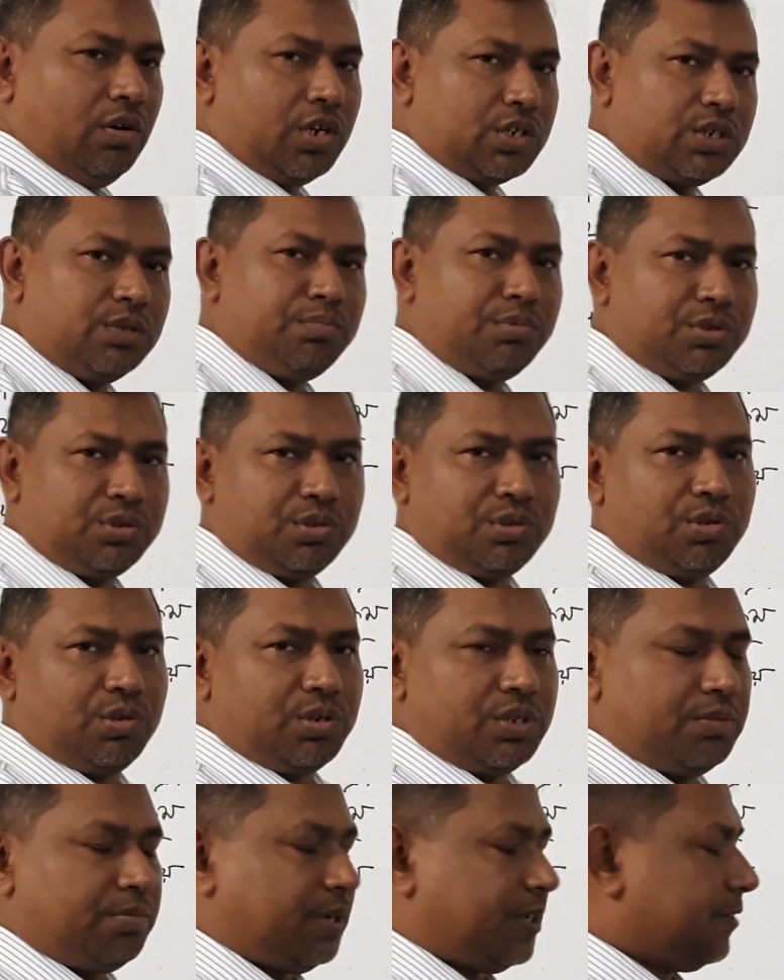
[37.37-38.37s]
অসীম পর্যন্ত
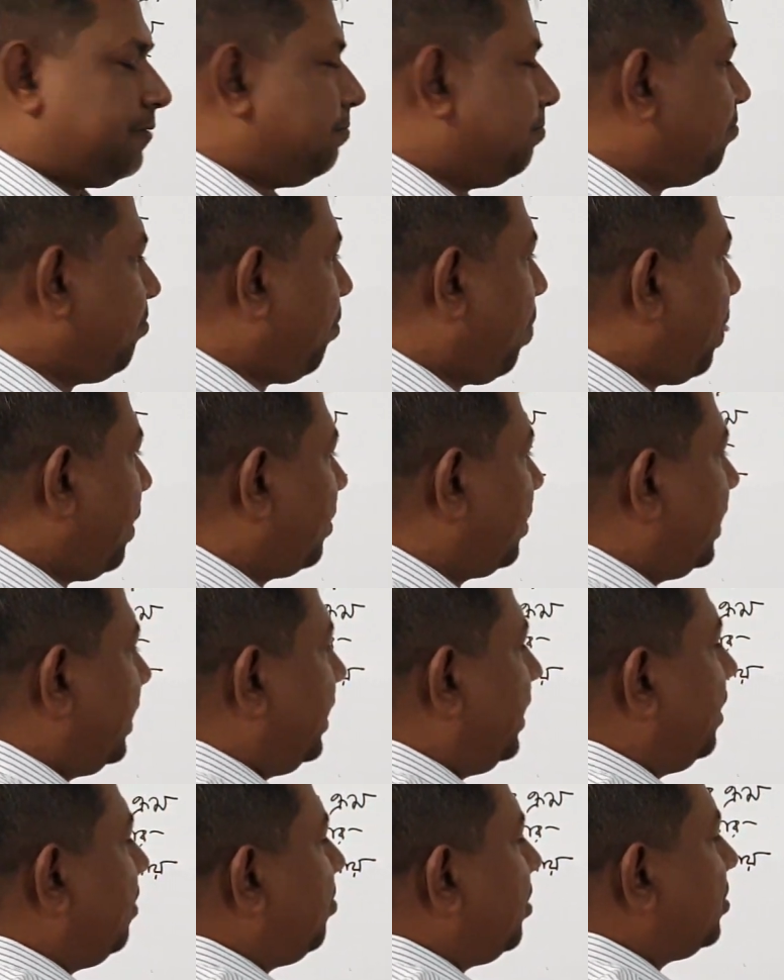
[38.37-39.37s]
হতে পারে তো
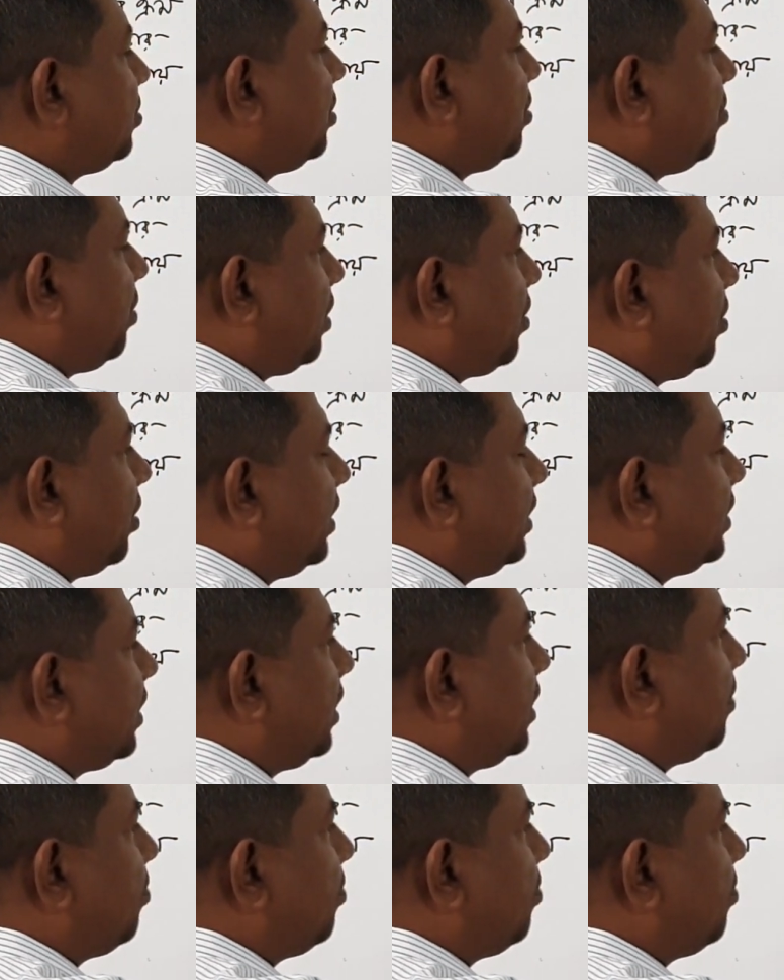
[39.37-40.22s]
এন এর মান যদি ওয়ান হয় তাহলে